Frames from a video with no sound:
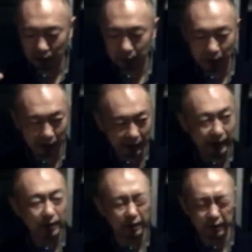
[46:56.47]
分の中で一
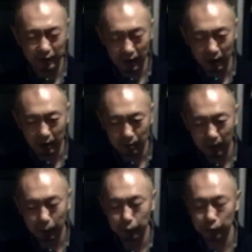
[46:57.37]
段落して、ま
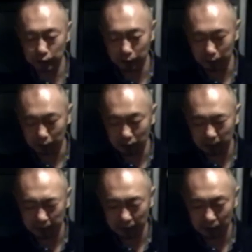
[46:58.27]
あフュージョンその
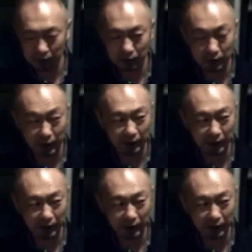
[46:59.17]
まま進んでっ